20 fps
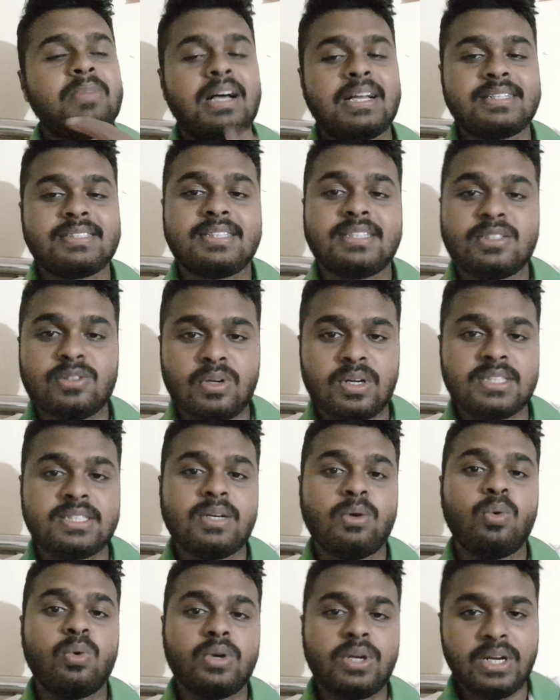আসতে চলেছে
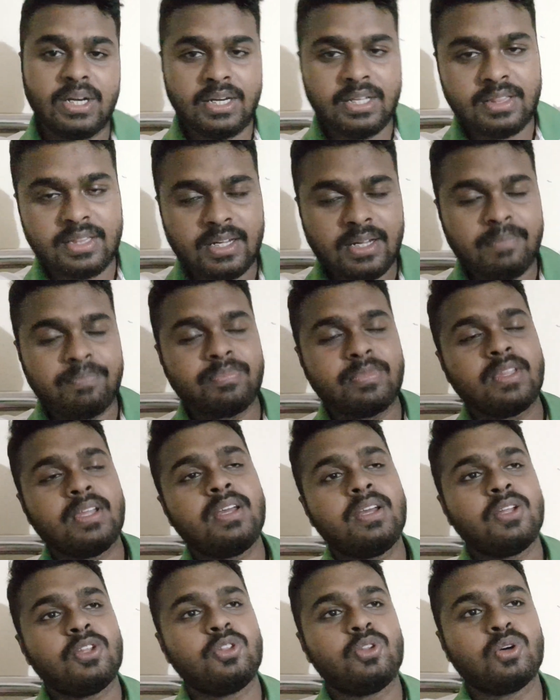ওটিটিতে
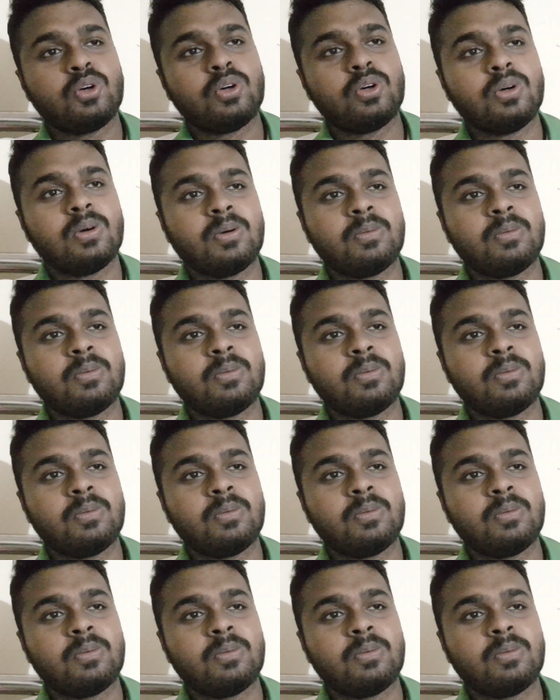তো